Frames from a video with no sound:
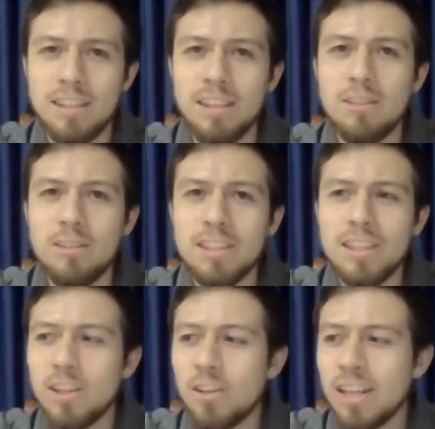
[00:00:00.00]
Entonces,
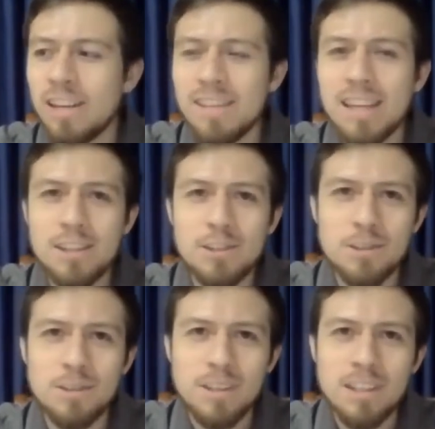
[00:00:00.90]
¿qué es lo que había
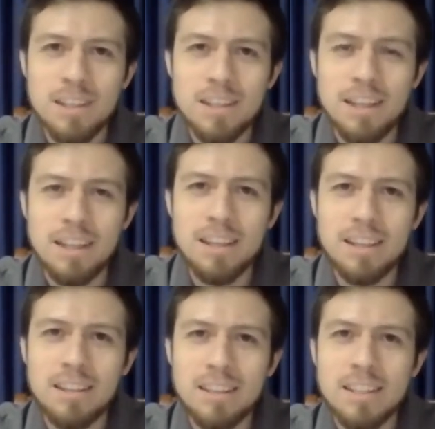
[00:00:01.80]
hecho
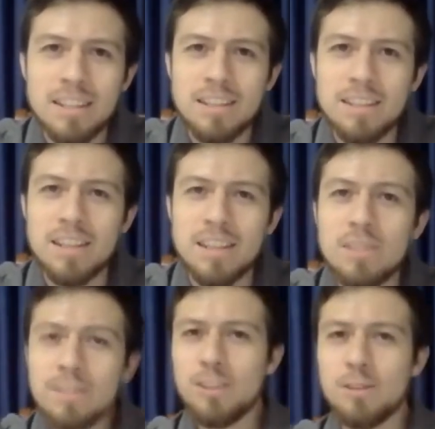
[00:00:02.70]
eh,
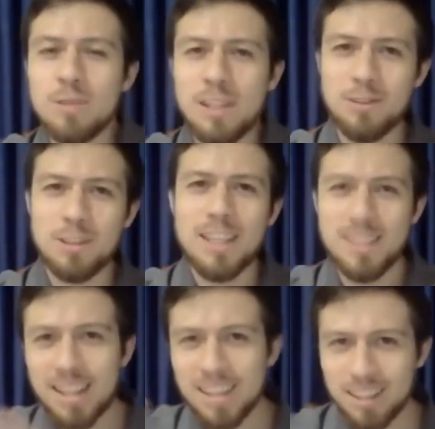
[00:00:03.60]
Jacob? Esto es una historia
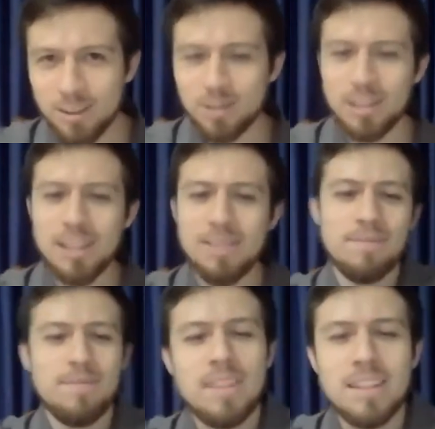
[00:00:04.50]
detrás de la historia.
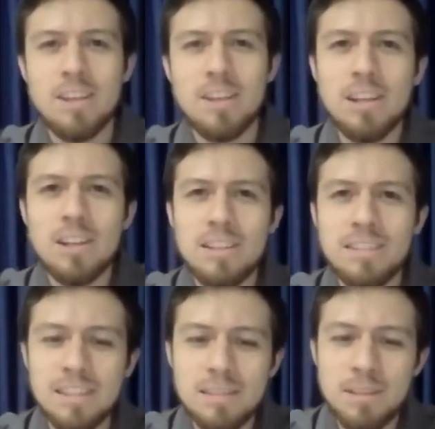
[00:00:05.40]
¿Qué es lo que nos
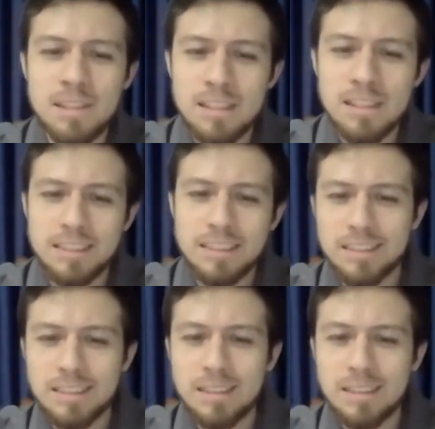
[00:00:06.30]
dice el Midrash?